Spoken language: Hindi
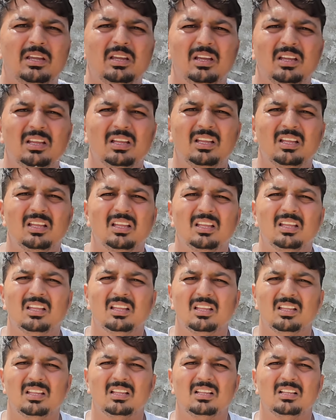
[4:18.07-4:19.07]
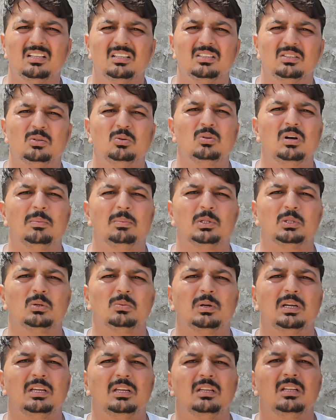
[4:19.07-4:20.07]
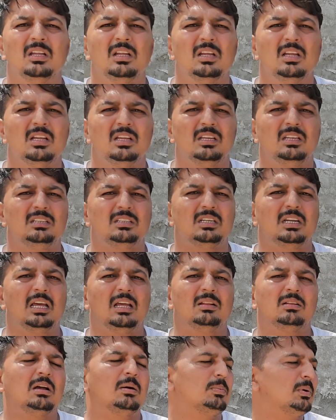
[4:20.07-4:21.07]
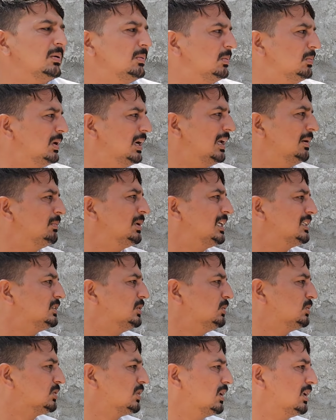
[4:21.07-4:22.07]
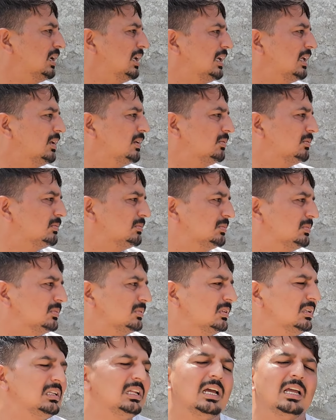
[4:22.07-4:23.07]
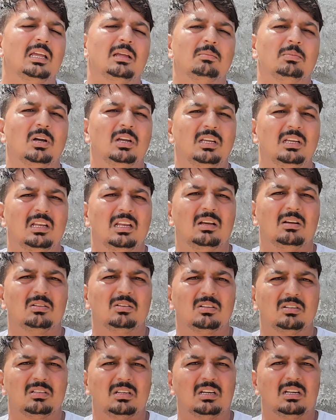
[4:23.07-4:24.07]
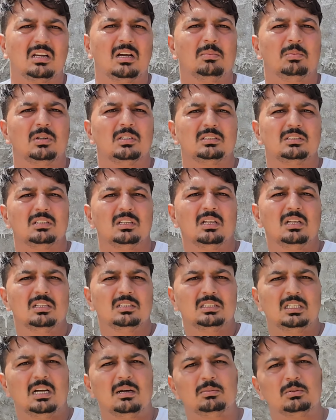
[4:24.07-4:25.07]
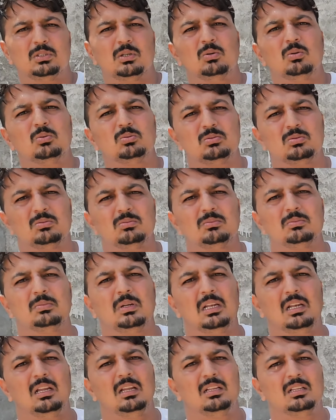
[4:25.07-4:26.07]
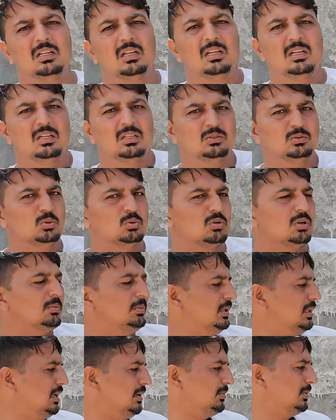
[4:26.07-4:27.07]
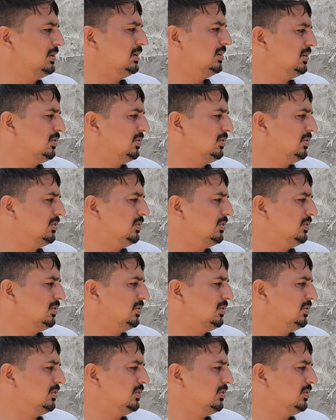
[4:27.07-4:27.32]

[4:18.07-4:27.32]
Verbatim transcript: ब्याई पाँच महीने की ब्याई क्यों वहाँ पर तो भाई इसने अपना तो माया मैच थी चला ले आए हैं भाई अलग करके अपना साहब साहब ठीक है भाई साहब तो देखिए था